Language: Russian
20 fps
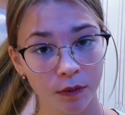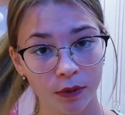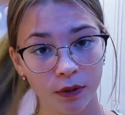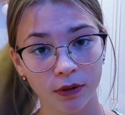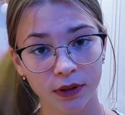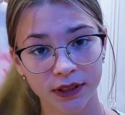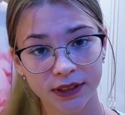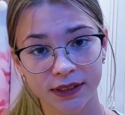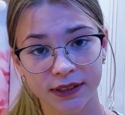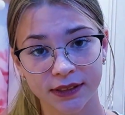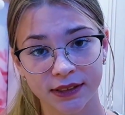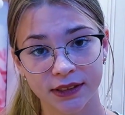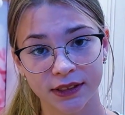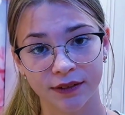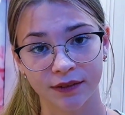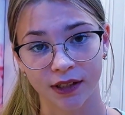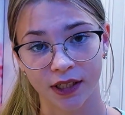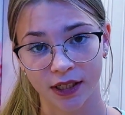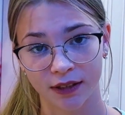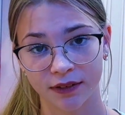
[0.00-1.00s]
пол
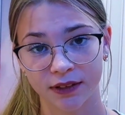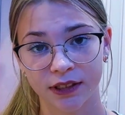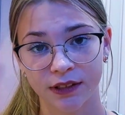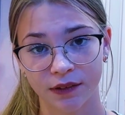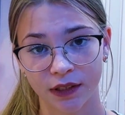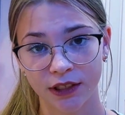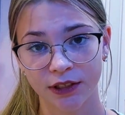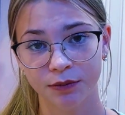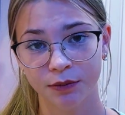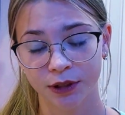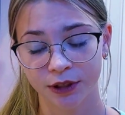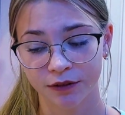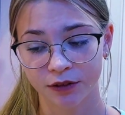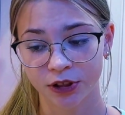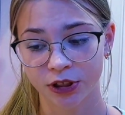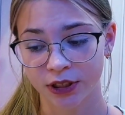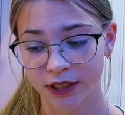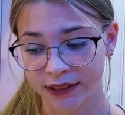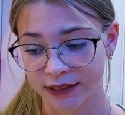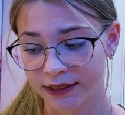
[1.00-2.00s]
одиннадцатого, а вставать мне в
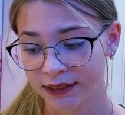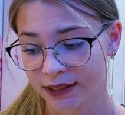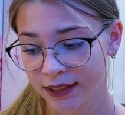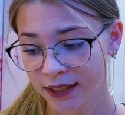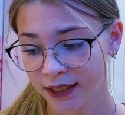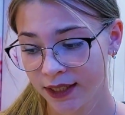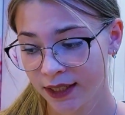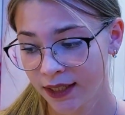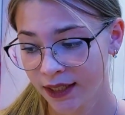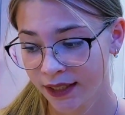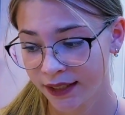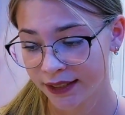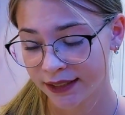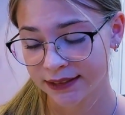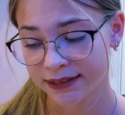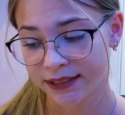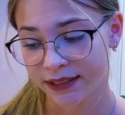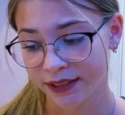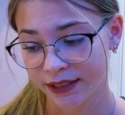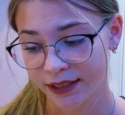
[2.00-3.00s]
шесть,
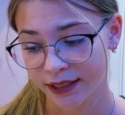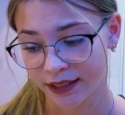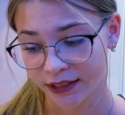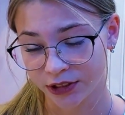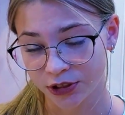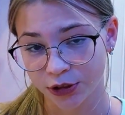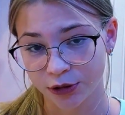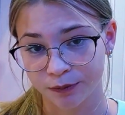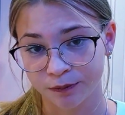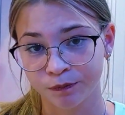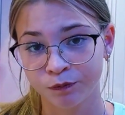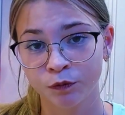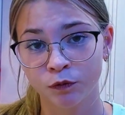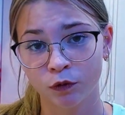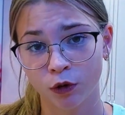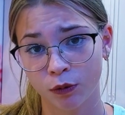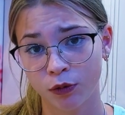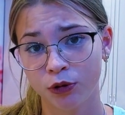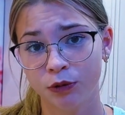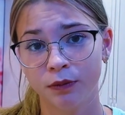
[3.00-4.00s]
если не раньше.
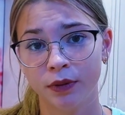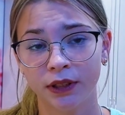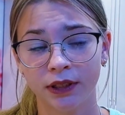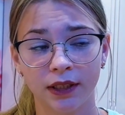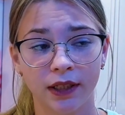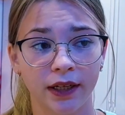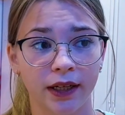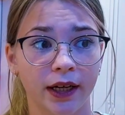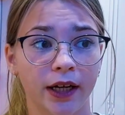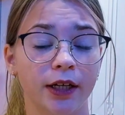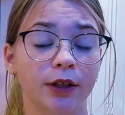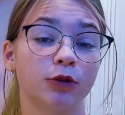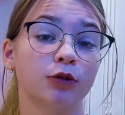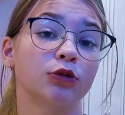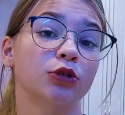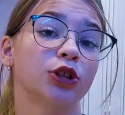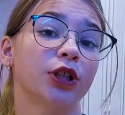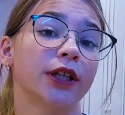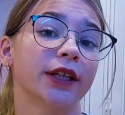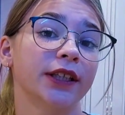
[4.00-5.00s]
В общем, предлагаю
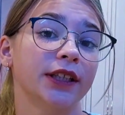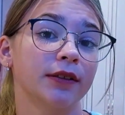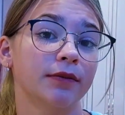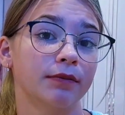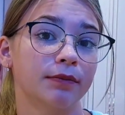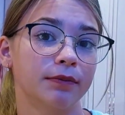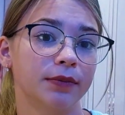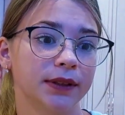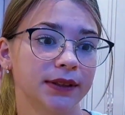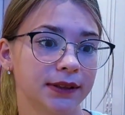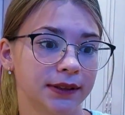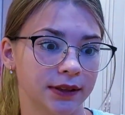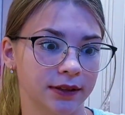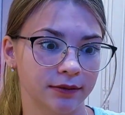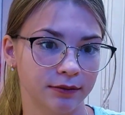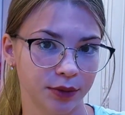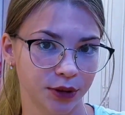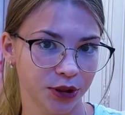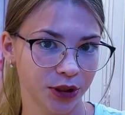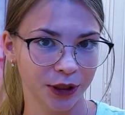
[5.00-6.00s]
уже быстро
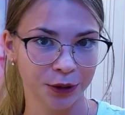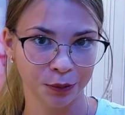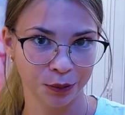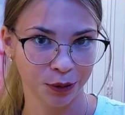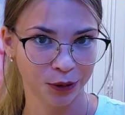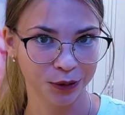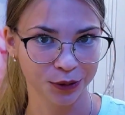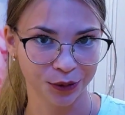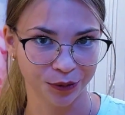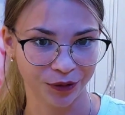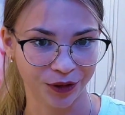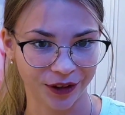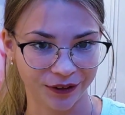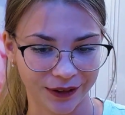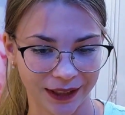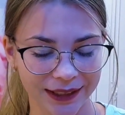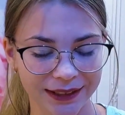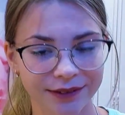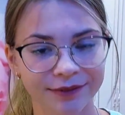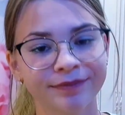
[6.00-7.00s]
бежать просто в
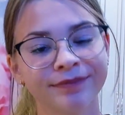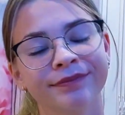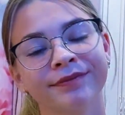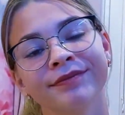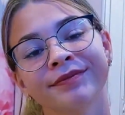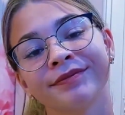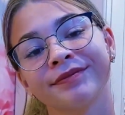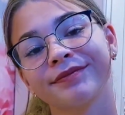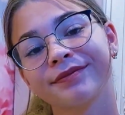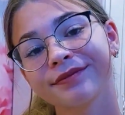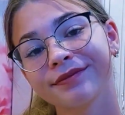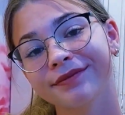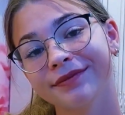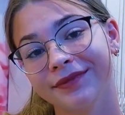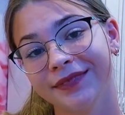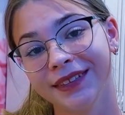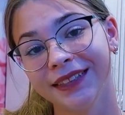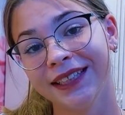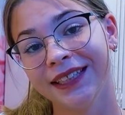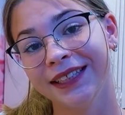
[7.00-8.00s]
кровать.
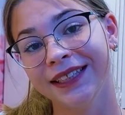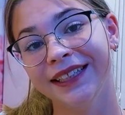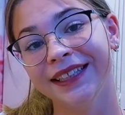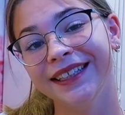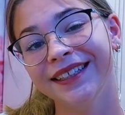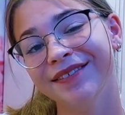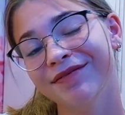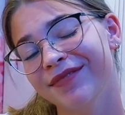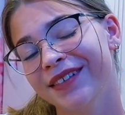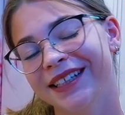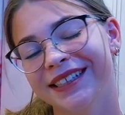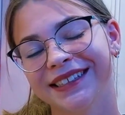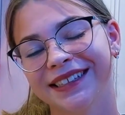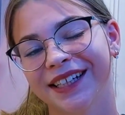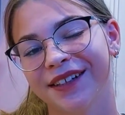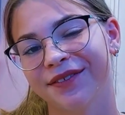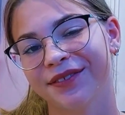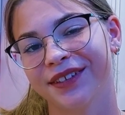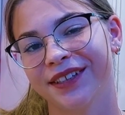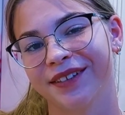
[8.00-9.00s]
И до
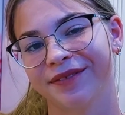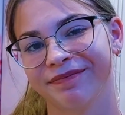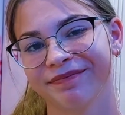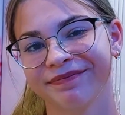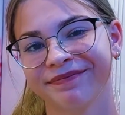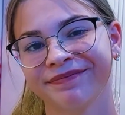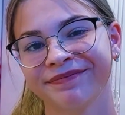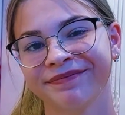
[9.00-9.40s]
завтра.